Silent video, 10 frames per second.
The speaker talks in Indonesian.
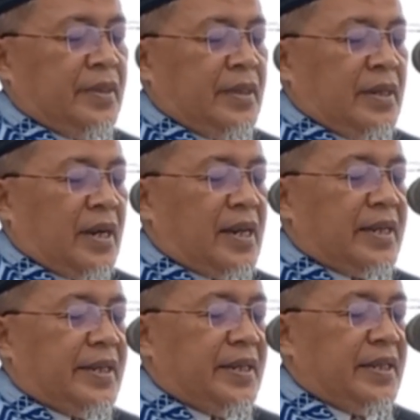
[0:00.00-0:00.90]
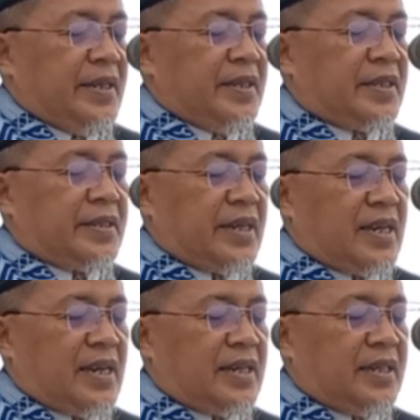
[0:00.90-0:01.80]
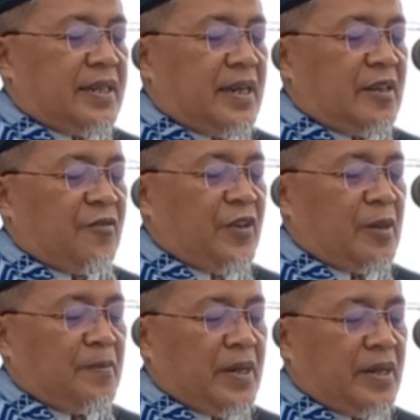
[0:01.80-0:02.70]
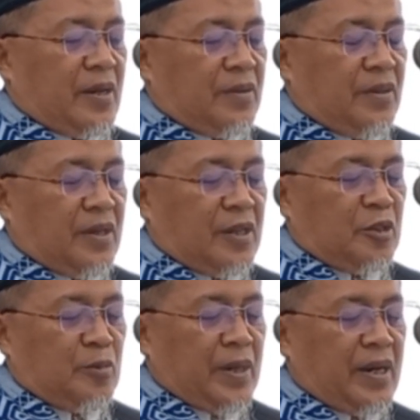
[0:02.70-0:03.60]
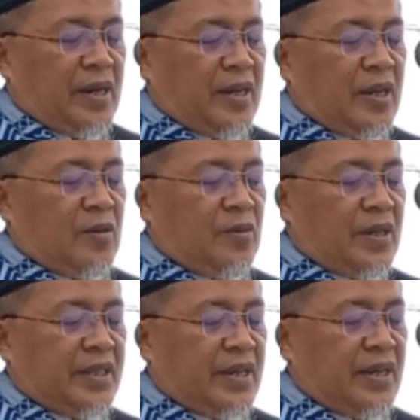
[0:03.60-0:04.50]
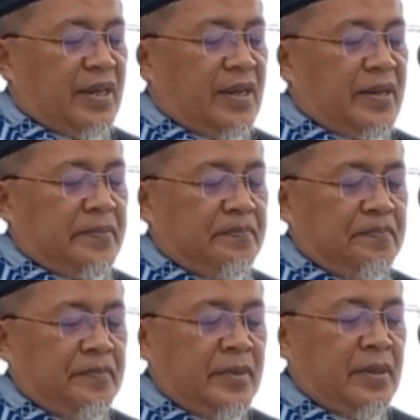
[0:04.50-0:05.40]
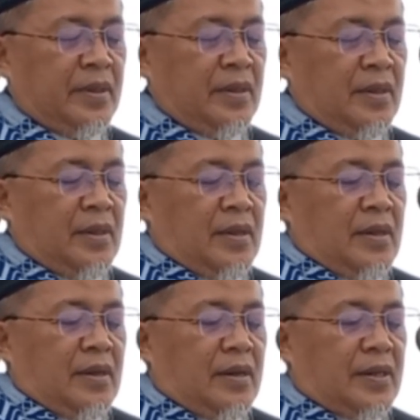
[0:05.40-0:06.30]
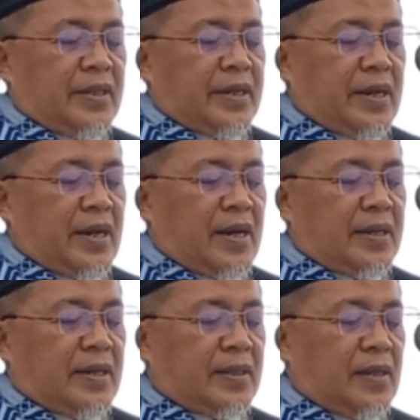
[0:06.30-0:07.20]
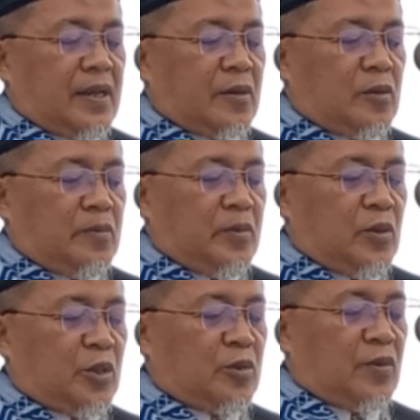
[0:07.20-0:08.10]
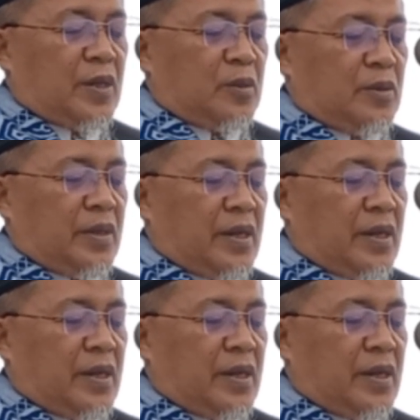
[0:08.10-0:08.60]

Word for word: Hal ini sejalan dengan firman Allah Subhanahu wa taala Qad kanat lakum uswatun